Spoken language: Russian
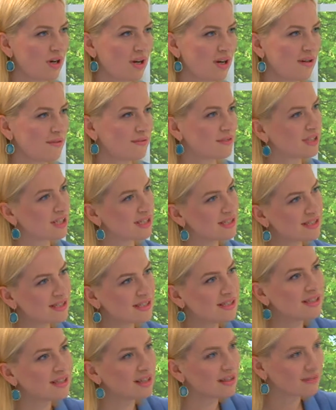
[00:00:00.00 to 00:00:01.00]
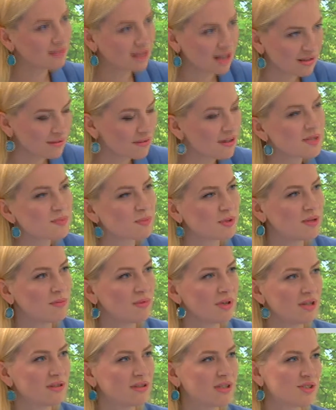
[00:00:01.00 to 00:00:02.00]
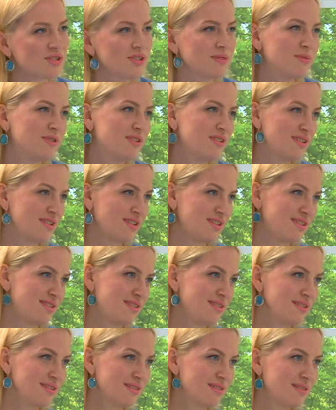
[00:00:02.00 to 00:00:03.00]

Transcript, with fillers: а в танце, я, как вас понимаю, должна быть жизнь.